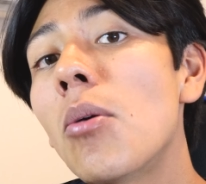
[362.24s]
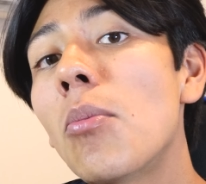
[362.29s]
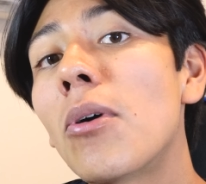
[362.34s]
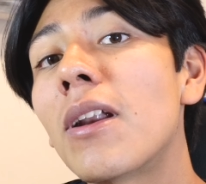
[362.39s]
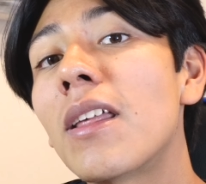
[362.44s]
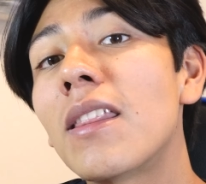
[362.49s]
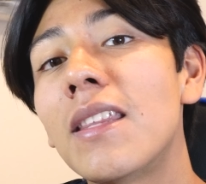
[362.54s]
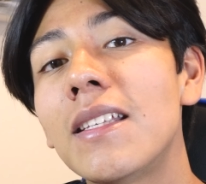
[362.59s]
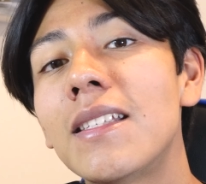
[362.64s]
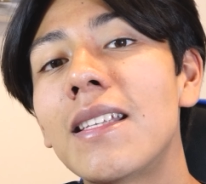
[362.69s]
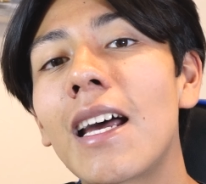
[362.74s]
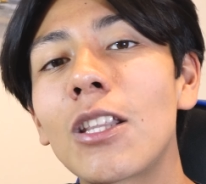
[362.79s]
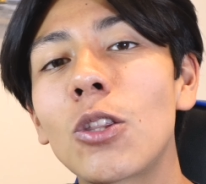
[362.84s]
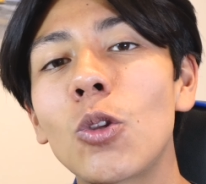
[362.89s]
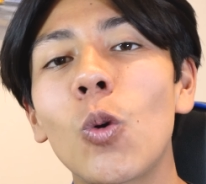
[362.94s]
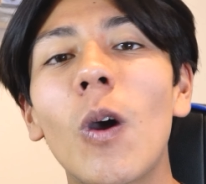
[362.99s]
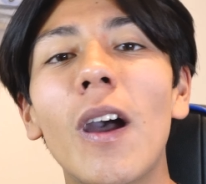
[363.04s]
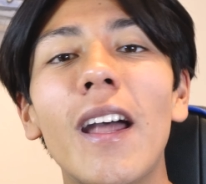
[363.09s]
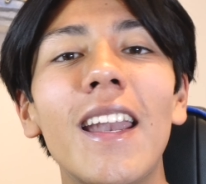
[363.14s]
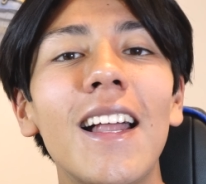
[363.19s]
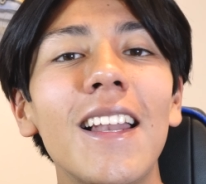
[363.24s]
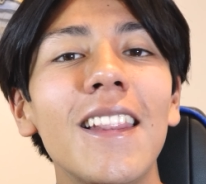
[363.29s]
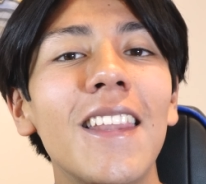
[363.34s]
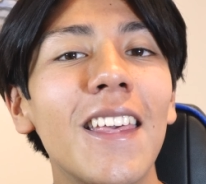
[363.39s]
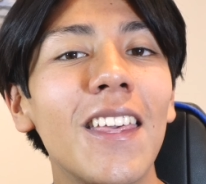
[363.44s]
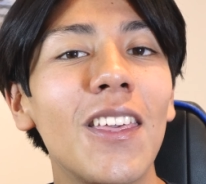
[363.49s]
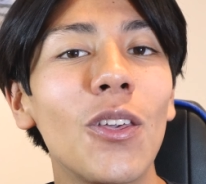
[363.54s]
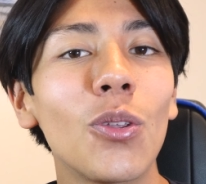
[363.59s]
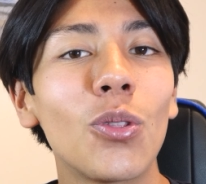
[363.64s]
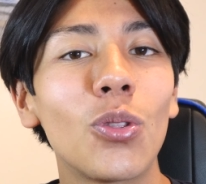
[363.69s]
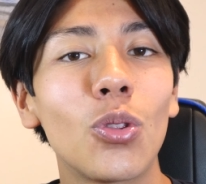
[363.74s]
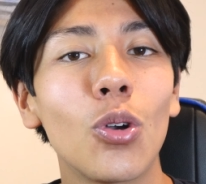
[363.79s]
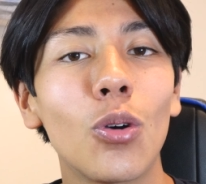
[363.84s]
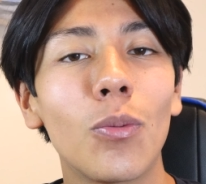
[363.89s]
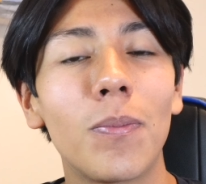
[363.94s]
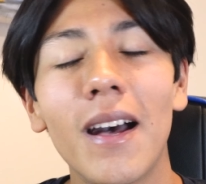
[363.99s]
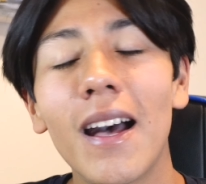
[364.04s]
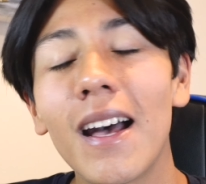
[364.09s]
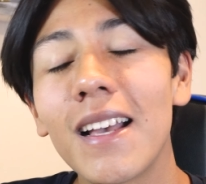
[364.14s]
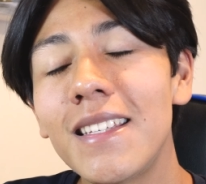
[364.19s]
monetizar tu canal de YouTube,
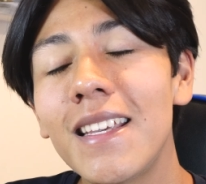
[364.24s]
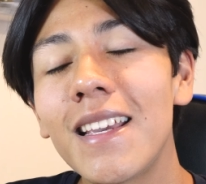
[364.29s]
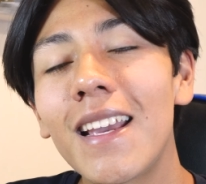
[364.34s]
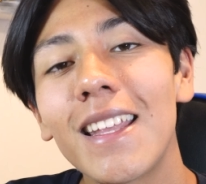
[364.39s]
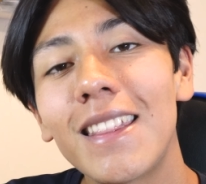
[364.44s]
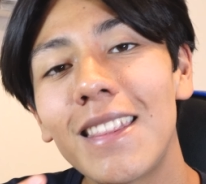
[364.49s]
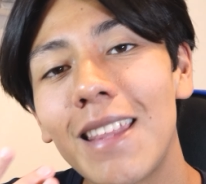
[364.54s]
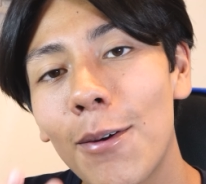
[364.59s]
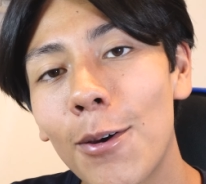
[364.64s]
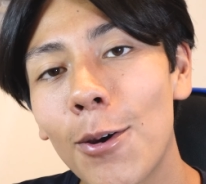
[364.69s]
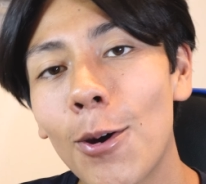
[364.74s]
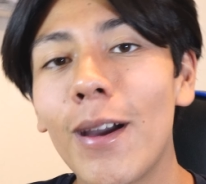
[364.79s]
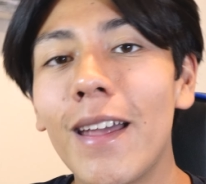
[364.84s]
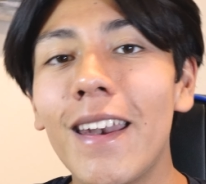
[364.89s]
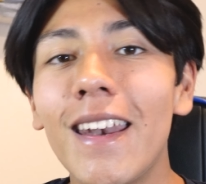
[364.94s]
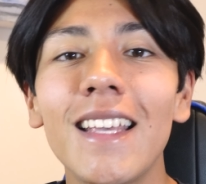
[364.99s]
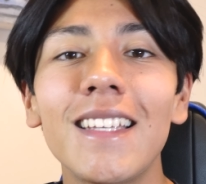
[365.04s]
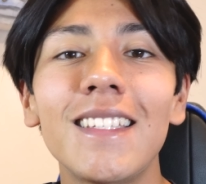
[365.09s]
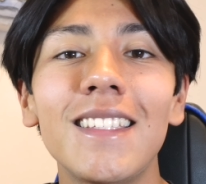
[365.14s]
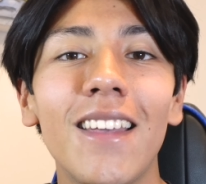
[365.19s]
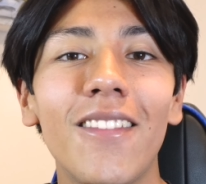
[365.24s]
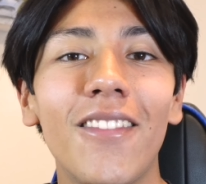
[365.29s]
así que te veo en este